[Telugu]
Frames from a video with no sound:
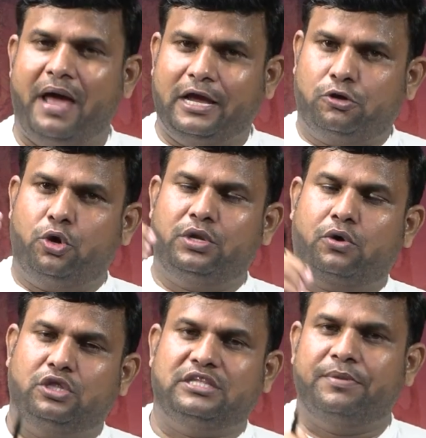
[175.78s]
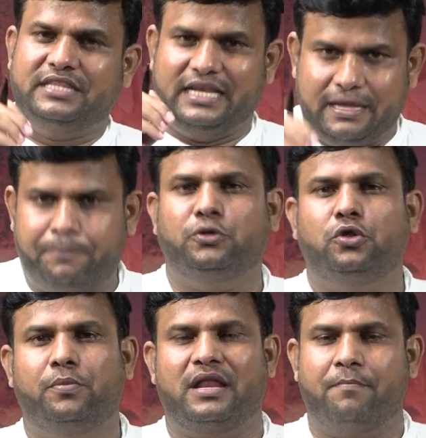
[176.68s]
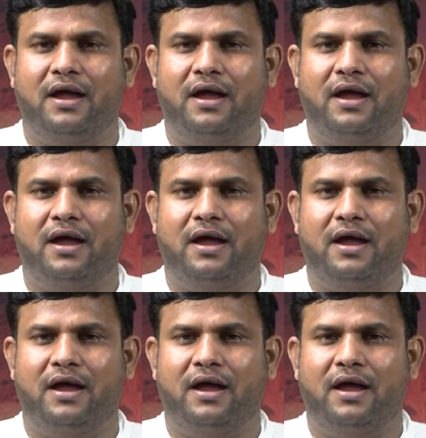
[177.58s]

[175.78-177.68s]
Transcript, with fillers: బ్యాంకులో ఉన్న కొంతమంది నిపుణులు మనం